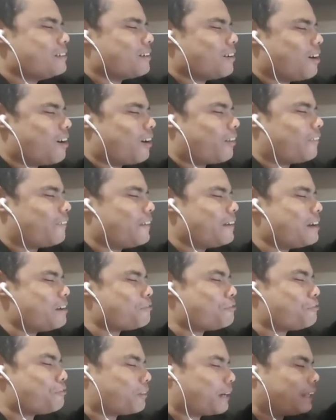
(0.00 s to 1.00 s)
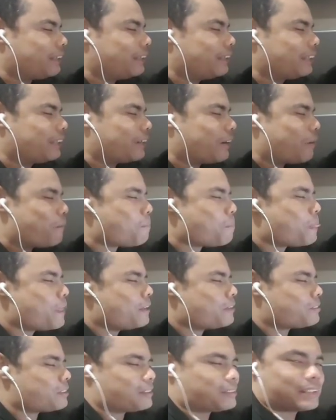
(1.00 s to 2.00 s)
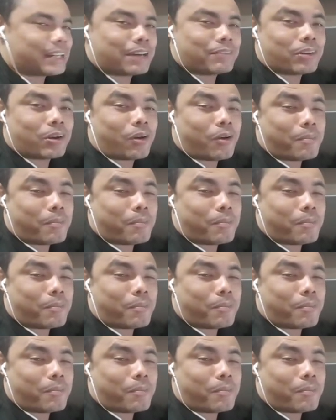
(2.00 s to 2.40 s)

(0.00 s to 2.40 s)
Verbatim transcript: Ó, de... cadê aqui, ó? Se inscreve,